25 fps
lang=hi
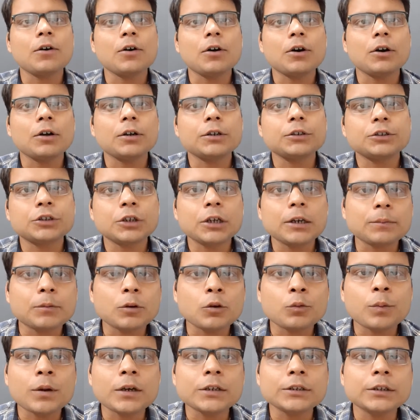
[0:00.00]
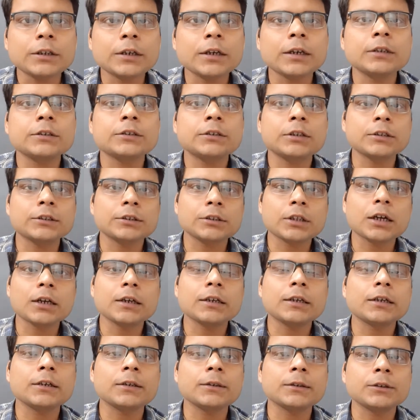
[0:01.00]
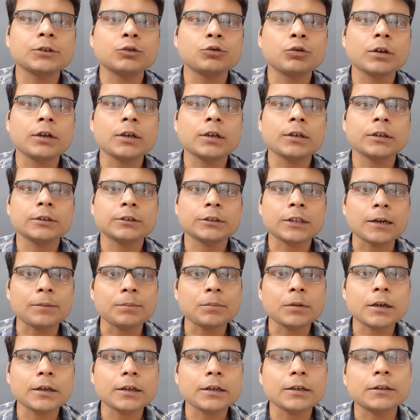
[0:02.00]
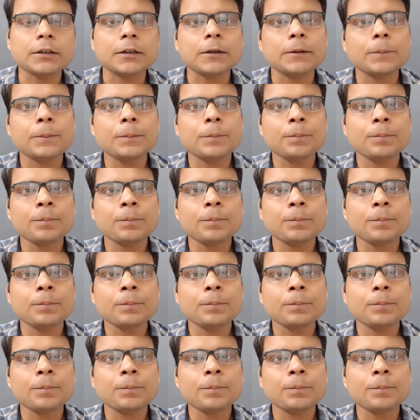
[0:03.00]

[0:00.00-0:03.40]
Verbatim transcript: और शिला प्रभुपाद जी ने इस संस्था की जो है स्थापना की थी